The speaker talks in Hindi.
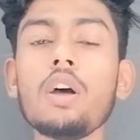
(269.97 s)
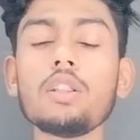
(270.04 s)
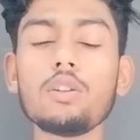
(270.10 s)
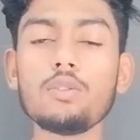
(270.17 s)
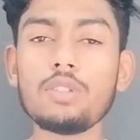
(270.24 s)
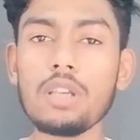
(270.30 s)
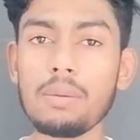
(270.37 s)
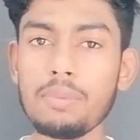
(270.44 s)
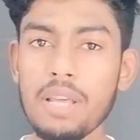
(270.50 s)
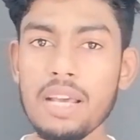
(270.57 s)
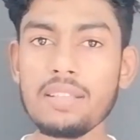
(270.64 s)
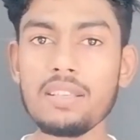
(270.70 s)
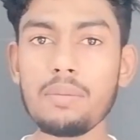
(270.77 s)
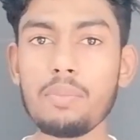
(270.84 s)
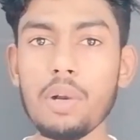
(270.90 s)
तो उसे आप
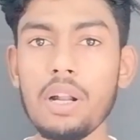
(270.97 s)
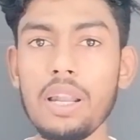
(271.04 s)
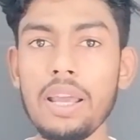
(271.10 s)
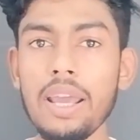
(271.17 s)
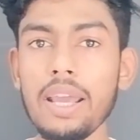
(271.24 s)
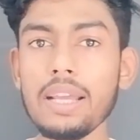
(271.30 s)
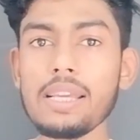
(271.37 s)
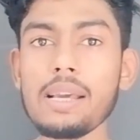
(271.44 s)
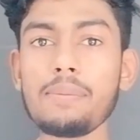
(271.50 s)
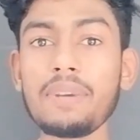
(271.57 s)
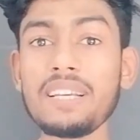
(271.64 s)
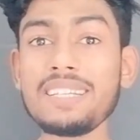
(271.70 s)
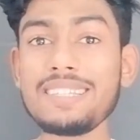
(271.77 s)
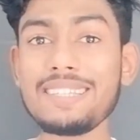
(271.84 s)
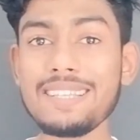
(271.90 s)
ध्यान से पढ़ लें कि आप
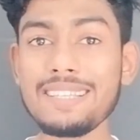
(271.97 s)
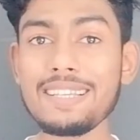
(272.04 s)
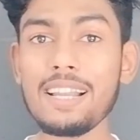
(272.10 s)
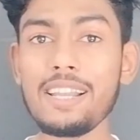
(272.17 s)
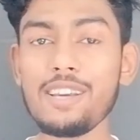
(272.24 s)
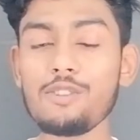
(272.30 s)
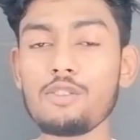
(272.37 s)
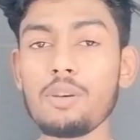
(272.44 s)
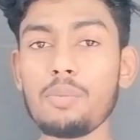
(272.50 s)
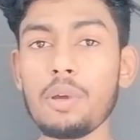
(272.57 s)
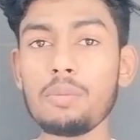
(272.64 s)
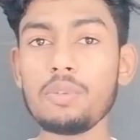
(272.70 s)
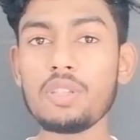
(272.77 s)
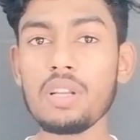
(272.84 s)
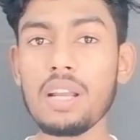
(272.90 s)
किस चीज़ के लिए उसे
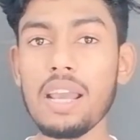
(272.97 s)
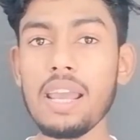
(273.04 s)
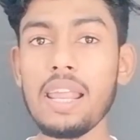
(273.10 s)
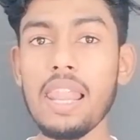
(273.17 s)
परमिशन का